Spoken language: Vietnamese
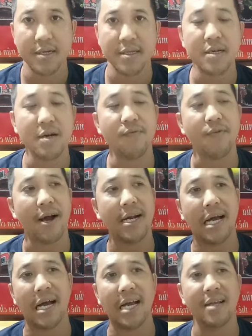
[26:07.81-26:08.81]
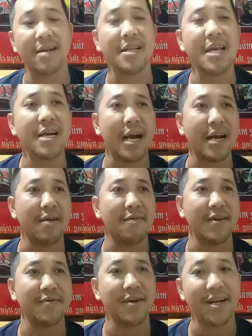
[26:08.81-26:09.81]
chứ không phải là nhất thiết anh em
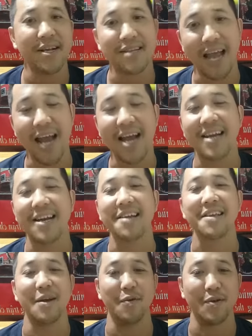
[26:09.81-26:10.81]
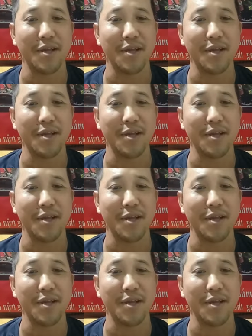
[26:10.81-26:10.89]
phải phơi nắng sáng hay nắng chiều